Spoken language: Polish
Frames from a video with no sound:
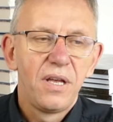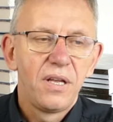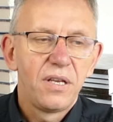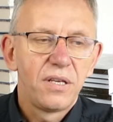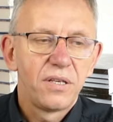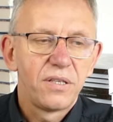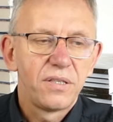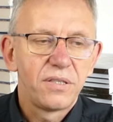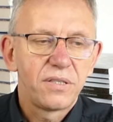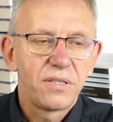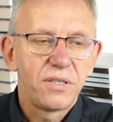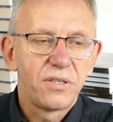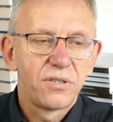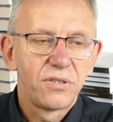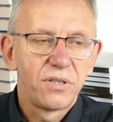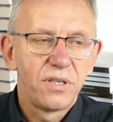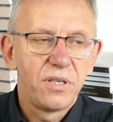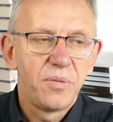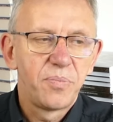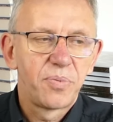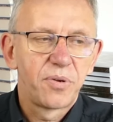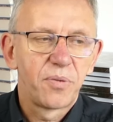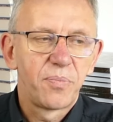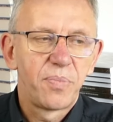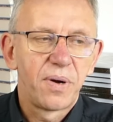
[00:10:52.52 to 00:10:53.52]
Więc
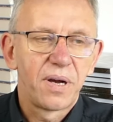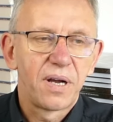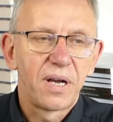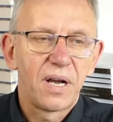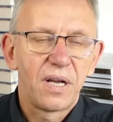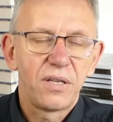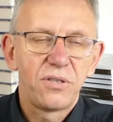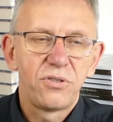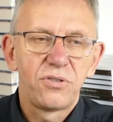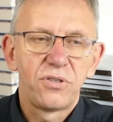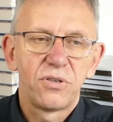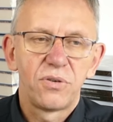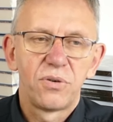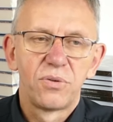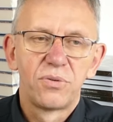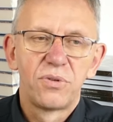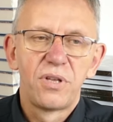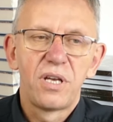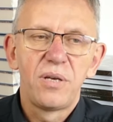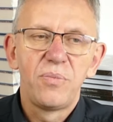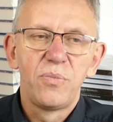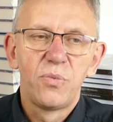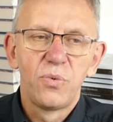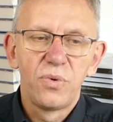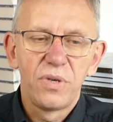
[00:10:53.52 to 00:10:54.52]
jeżeli propagandzie
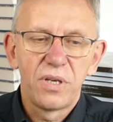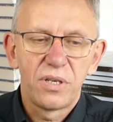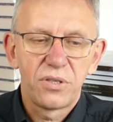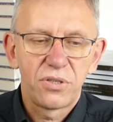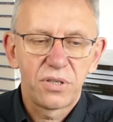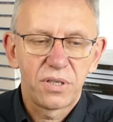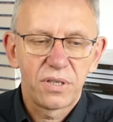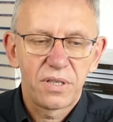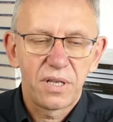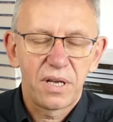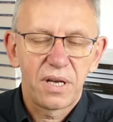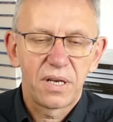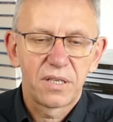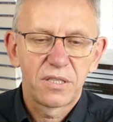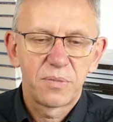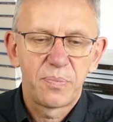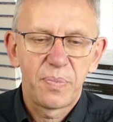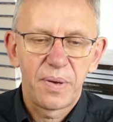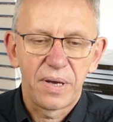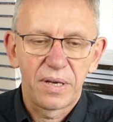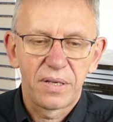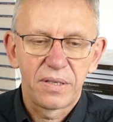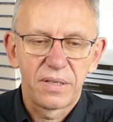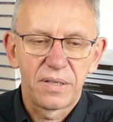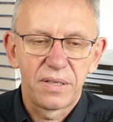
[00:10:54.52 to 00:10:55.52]
odejmuje się te
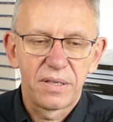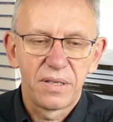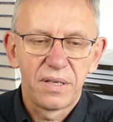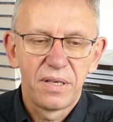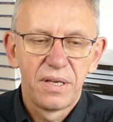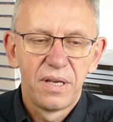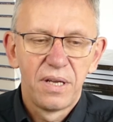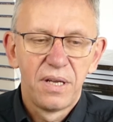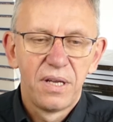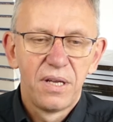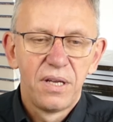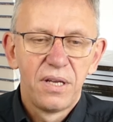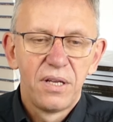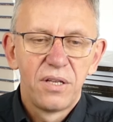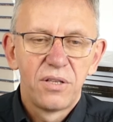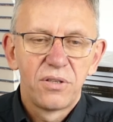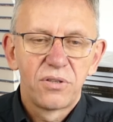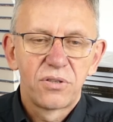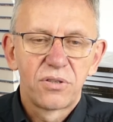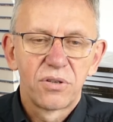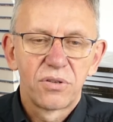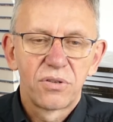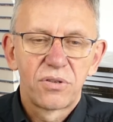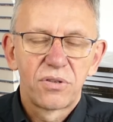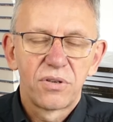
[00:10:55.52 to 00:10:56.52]
aspekty,
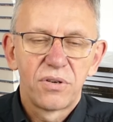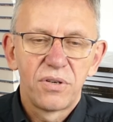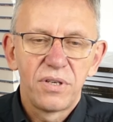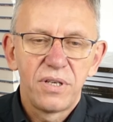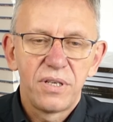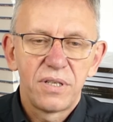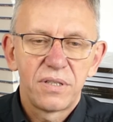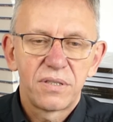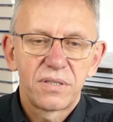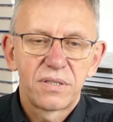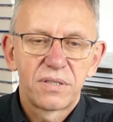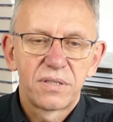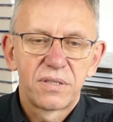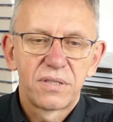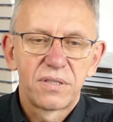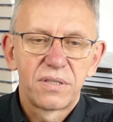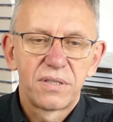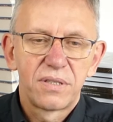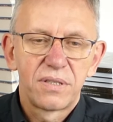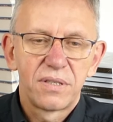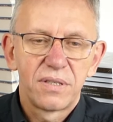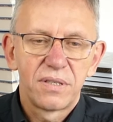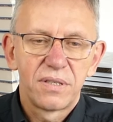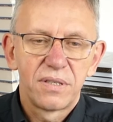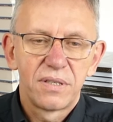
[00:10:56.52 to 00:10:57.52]
to to
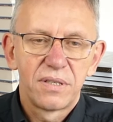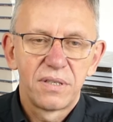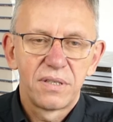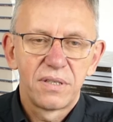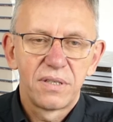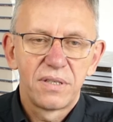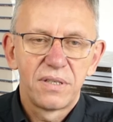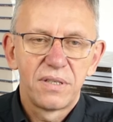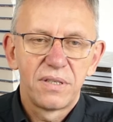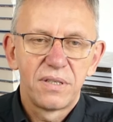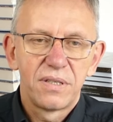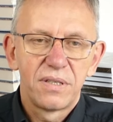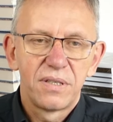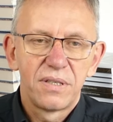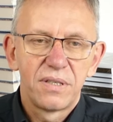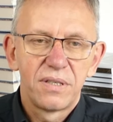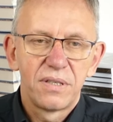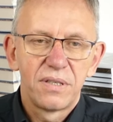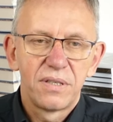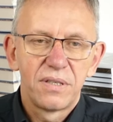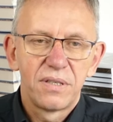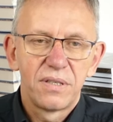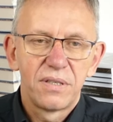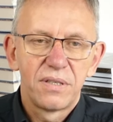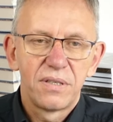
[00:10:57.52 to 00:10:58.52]
jest
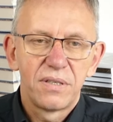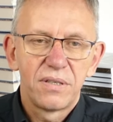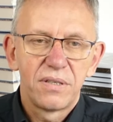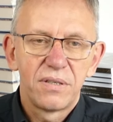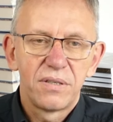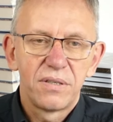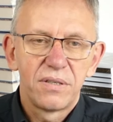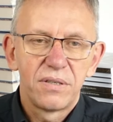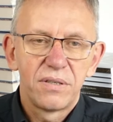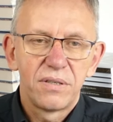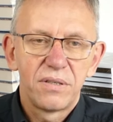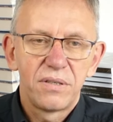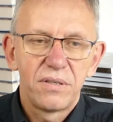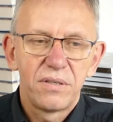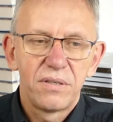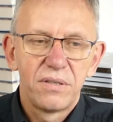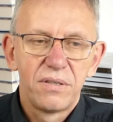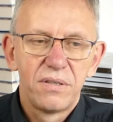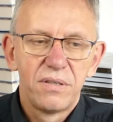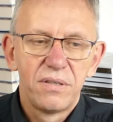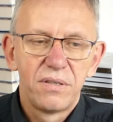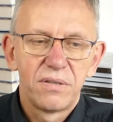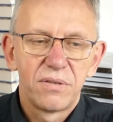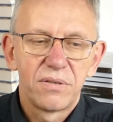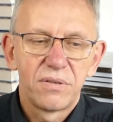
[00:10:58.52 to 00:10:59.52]
yy,
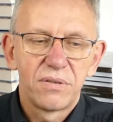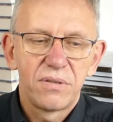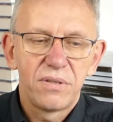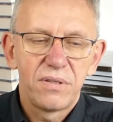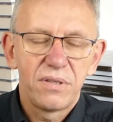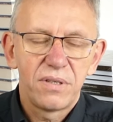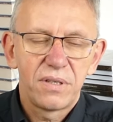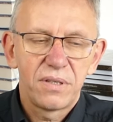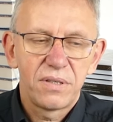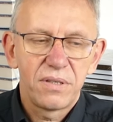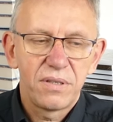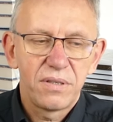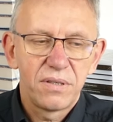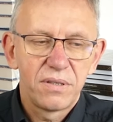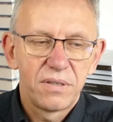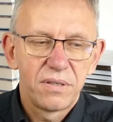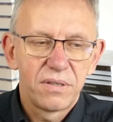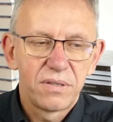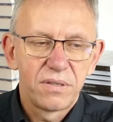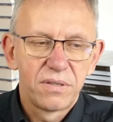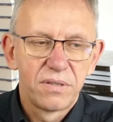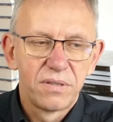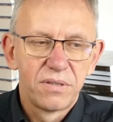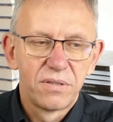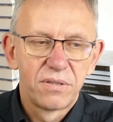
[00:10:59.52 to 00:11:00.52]
no,
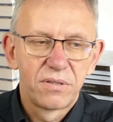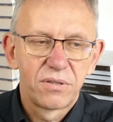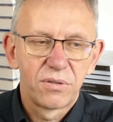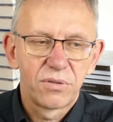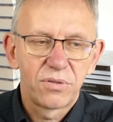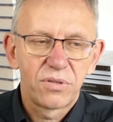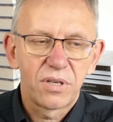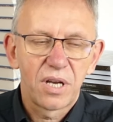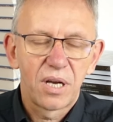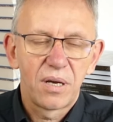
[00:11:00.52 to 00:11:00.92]
coś